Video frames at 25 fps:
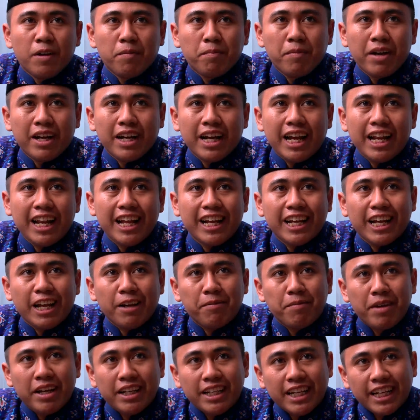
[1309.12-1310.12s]
maka langkah
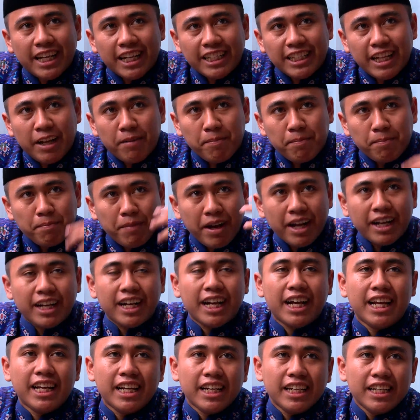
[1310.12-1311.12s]
baiknya kita
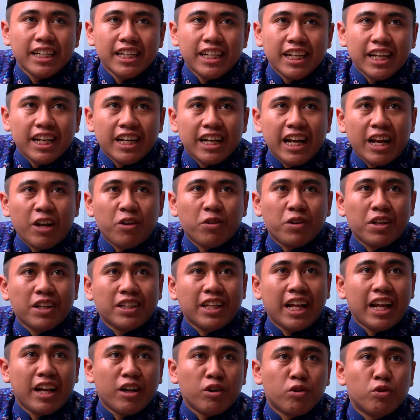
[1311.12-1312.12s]
bakar, lalu
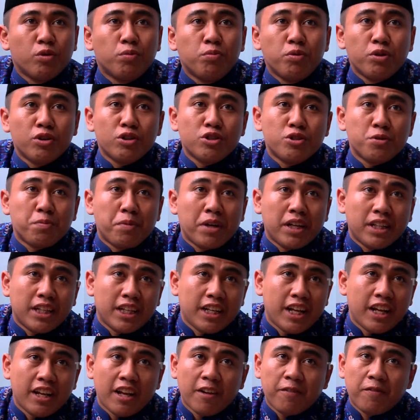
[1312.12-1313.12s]
kita kubur supaya
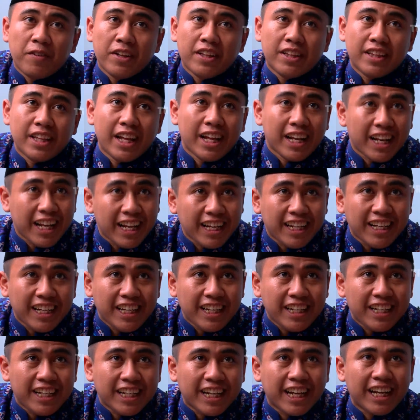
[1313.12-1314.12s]
tidak ada fitnah
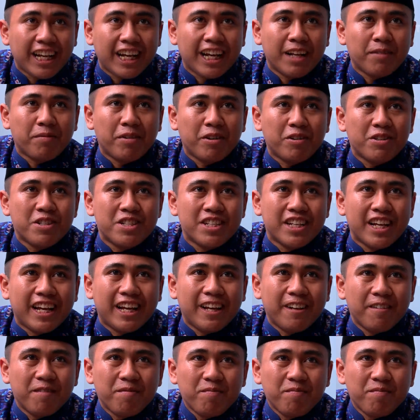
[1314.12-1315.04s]
lagi di kalangan manusia.